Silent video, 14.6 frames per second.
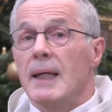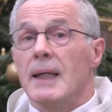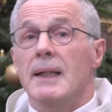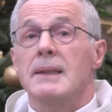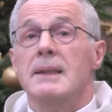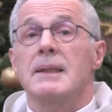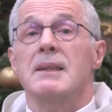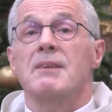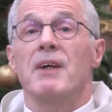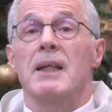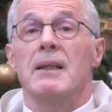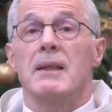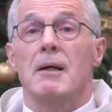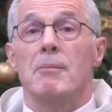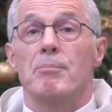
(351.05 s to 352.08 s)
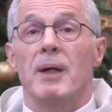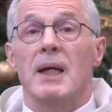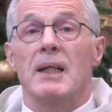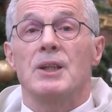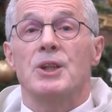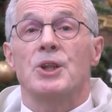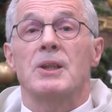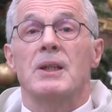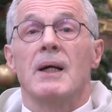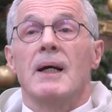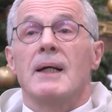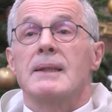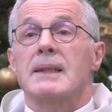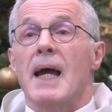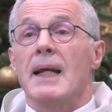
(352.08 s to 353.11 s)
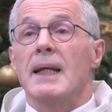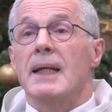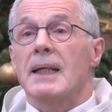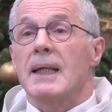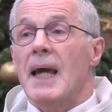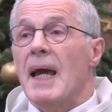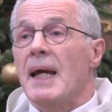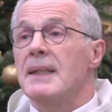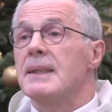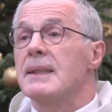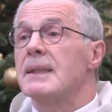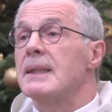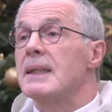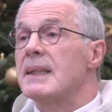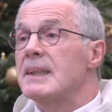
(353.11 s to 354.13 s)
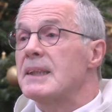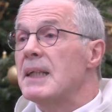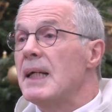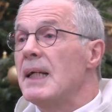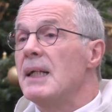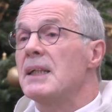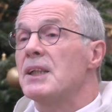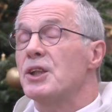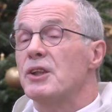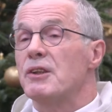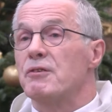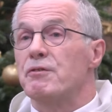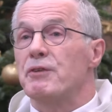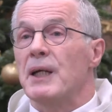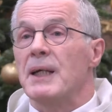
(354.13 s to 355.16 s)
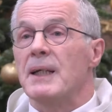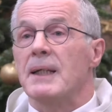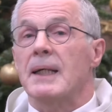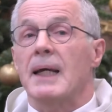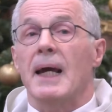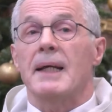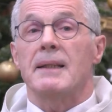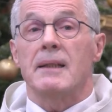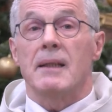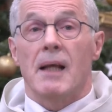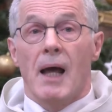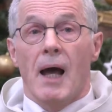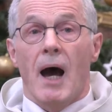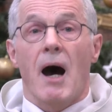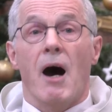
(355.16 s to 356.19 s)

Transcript: Erst wenn der Mensch seine geistig-seelischen Fähigkeiten